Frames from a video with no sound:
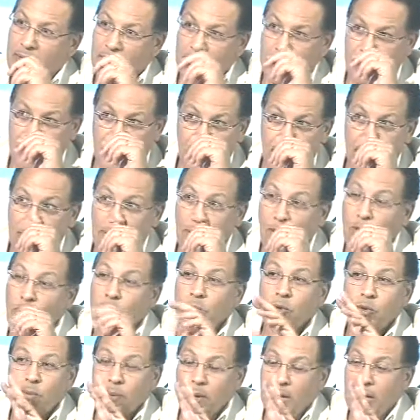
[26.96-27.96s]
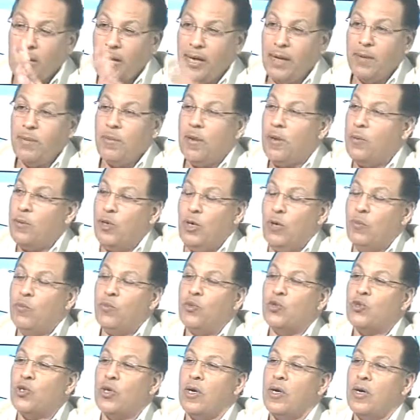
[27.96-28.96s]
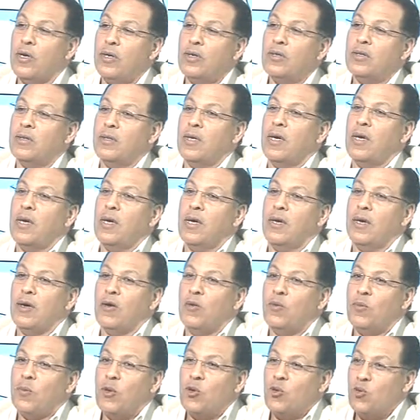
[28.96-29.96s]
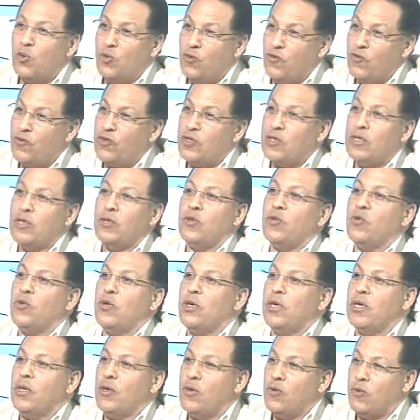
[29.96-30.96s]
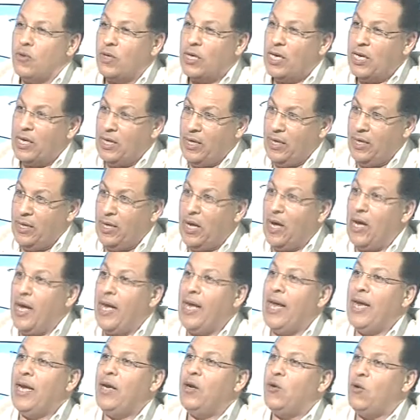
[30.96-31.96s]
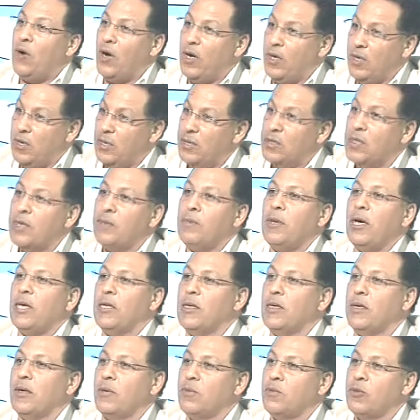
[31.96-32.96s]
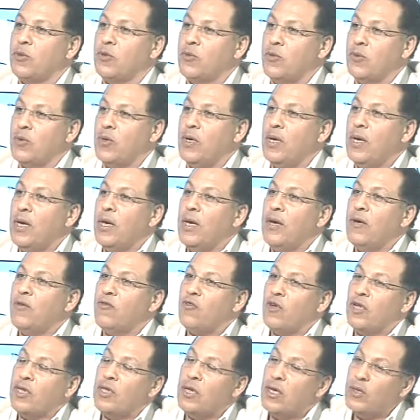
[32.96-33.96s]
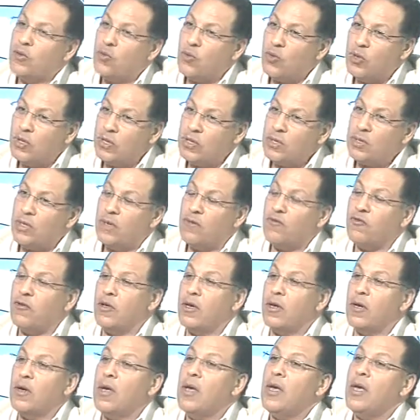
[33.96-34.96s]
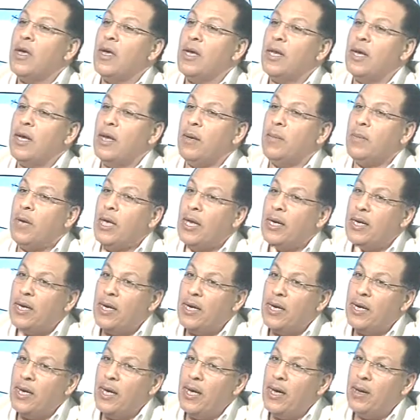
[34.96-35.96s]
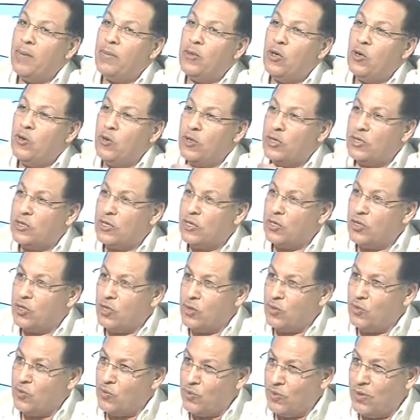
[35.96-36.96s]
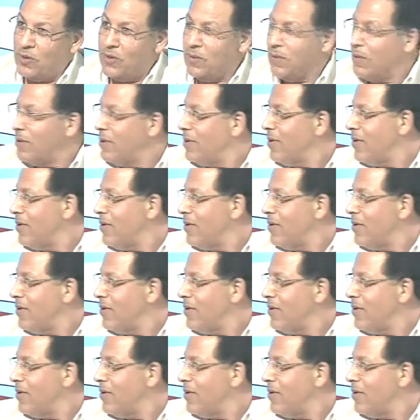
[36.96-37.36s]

اللي هو بيبقى العين ما بيحبوش خالص انه موجود في صدره كده هو جرح عالي وعريض زي ما حضرتك بتقول فده دور الصنفره انما ان انا اعمل له اكسجين آه،